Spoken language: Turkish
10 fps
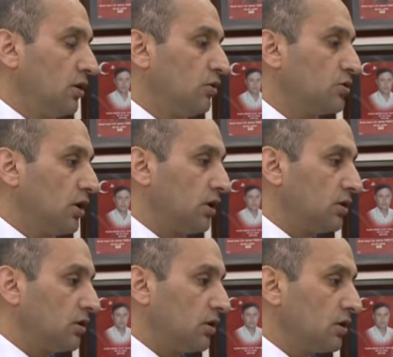o
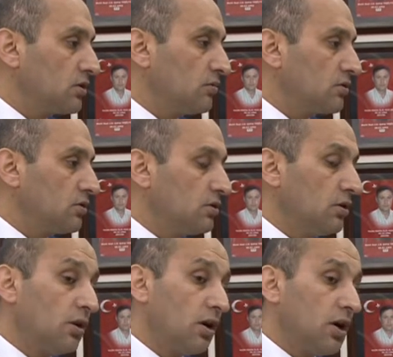şehadetini yaşamasını,
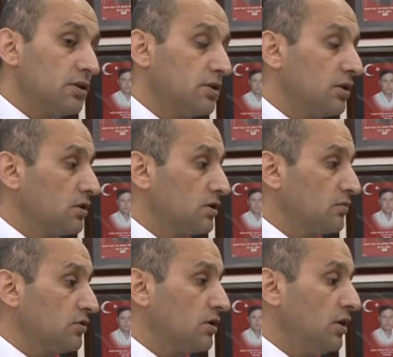gazilik
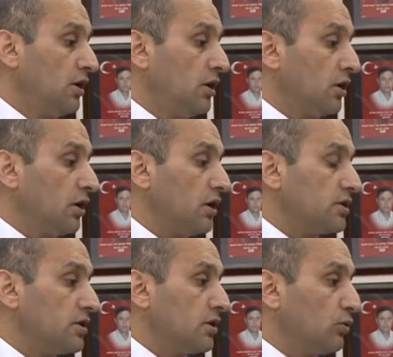yazılmışsa
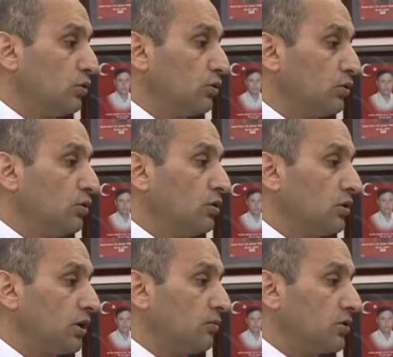gaziliğin onurunu
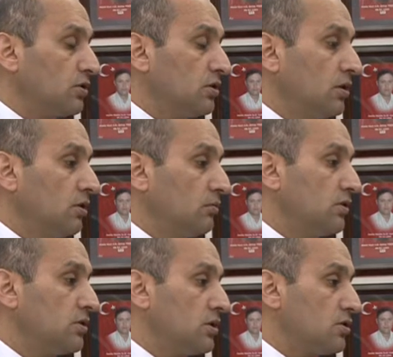tatmasını
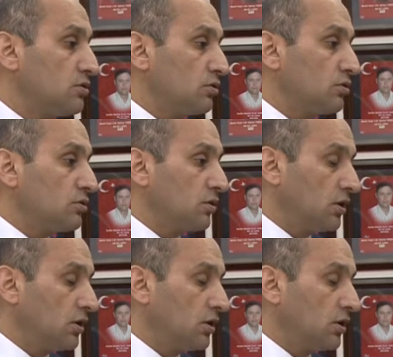biz de istiyoruz.